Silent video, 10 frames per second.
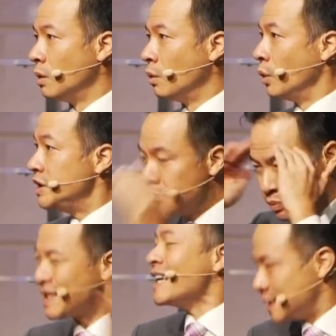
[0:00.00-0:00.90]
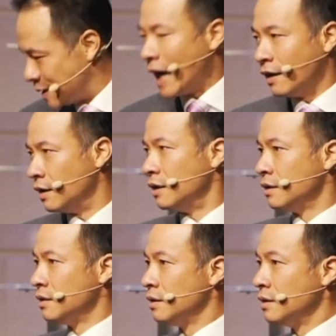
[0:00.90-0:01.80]
我已经不再想了，
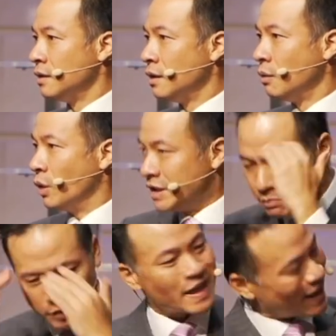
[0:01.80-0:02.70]
我已经不再